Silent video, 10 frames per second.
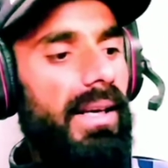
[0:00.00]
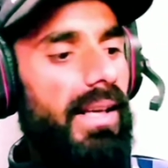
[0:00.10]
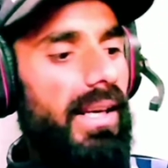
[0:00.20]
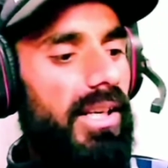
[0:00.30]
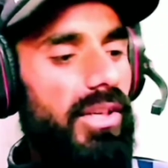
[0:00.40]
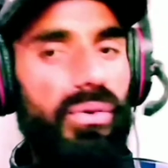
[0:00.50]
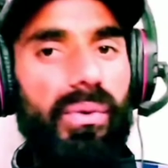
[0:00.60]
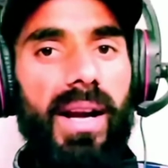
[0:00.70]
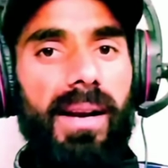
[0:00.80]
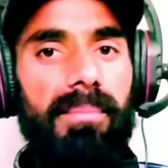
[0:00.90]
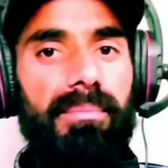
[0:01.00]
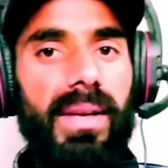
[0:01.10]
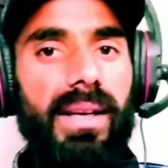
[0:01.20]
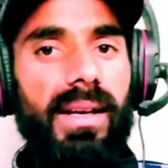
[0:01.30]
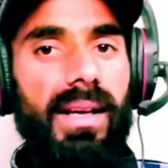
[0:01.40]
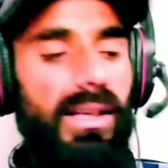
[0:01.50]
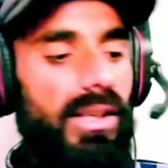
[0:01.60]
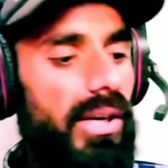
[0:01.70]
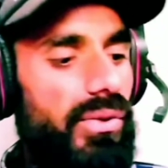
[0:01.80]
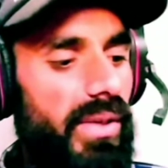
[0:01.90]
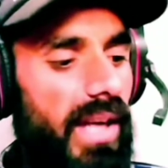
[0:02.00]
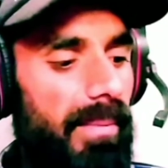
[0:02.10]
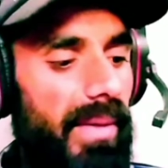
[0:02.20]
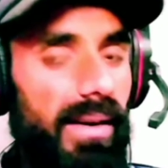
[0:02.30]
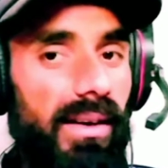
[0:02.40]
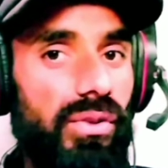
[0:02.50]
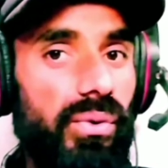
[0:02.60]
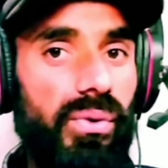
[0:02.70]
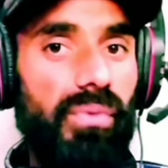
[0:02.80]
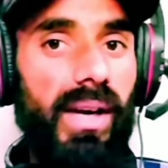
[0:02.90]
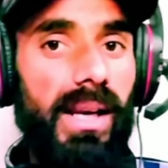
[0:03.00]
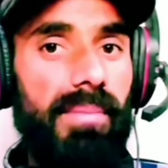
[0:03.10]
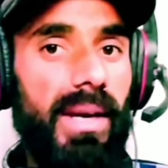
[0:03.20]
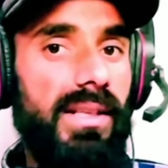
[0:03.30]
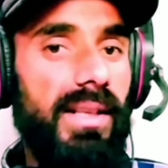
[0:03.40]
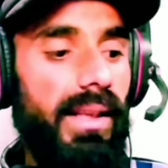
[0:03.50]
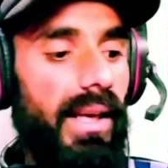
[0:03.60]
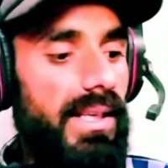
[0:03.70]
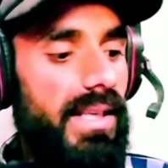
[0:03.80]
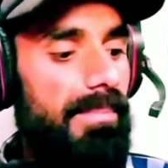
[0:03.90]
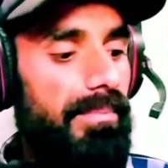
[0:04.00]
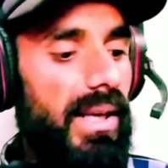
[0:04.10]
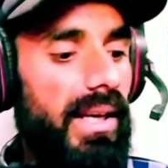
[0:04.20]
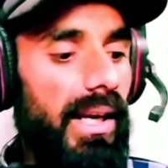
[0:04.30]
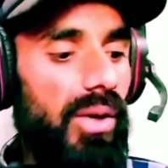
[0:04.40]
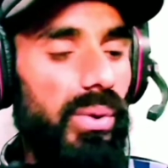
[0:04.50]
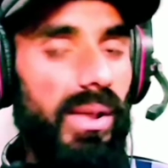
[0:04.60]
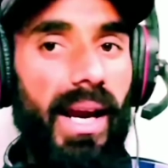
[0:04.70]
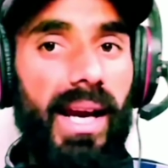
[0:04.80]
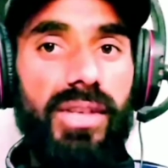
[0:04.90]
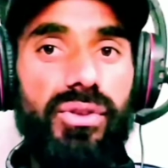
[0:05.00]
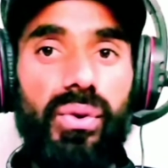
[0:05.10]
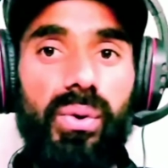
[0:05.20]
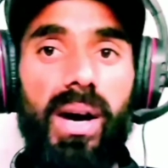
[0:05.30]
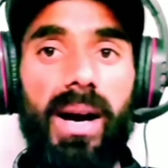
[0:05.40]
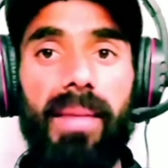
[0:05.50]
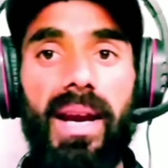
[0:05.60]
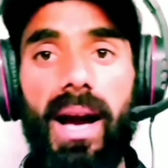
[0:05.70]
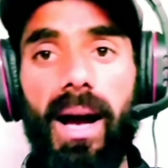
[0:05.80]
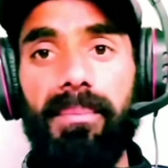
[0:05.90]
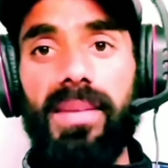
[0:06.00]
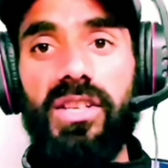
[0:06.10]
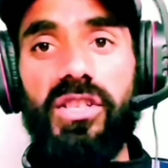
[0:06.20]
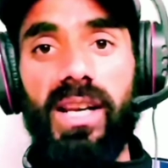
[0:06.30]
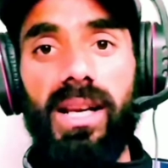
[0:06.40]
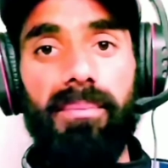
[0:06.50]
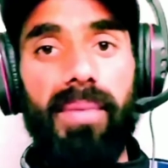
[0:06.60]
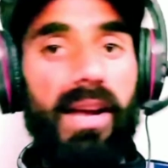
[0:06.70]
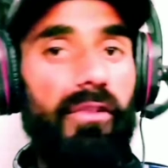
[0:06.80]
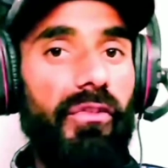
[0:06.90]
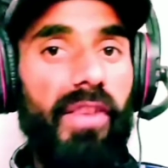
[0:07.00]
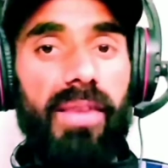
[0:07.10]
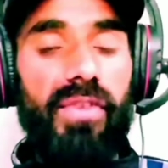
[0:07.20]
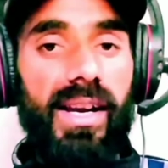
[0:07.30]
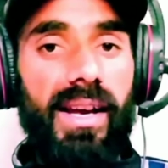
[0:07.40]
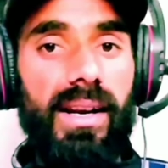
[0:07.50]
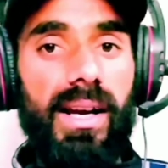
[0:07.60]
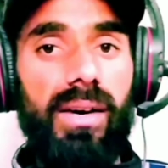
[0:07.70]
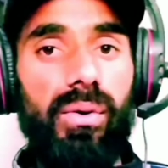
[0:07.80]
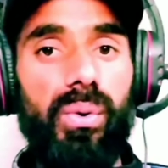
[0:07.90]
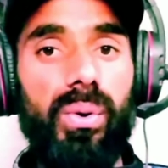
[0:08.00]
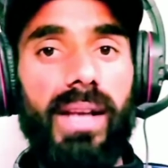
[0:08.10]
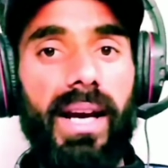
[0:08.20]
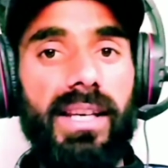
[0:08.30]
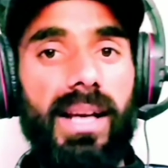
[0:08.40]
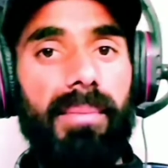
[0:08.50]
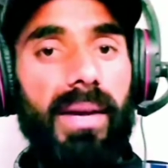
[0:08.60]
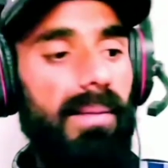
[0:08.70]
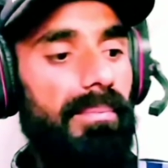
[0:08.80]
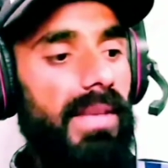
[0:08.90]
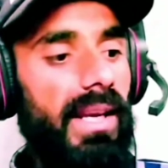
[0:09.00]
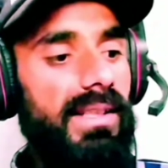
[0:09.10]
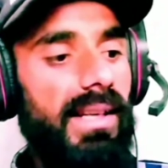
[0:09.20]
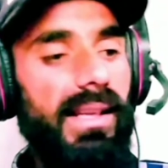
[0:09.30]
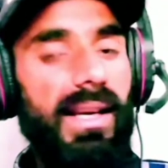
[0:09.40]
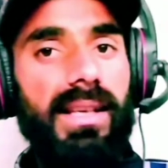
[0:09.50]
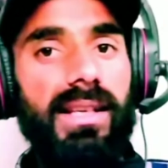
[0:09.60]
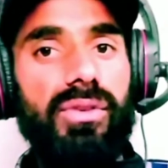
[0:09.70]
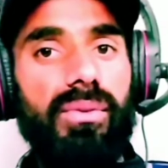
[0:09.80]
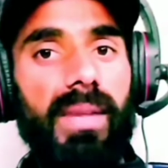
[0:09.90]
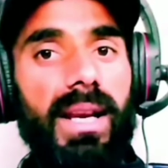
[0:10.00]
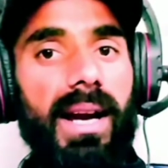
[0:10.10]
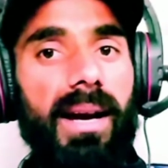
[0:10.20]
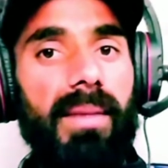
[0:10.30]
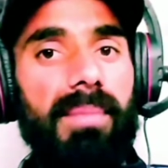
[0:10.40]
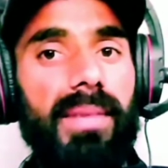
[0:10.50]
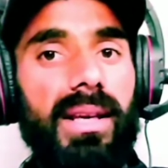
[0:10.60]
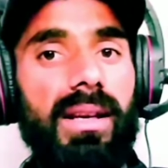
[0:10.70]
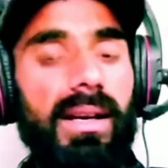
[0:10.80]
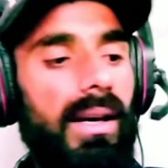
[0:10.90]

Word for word: यानी कि यूआर पिन ये जो यहाँ पर यूट्यूब वाले भेज देते हैं ये पिन एक होता है जो हमें अपनी चैनल पर वेरीफाई करना होता है यहाँ पर आप देख सकते हैं ये जो मिला है हमें पिन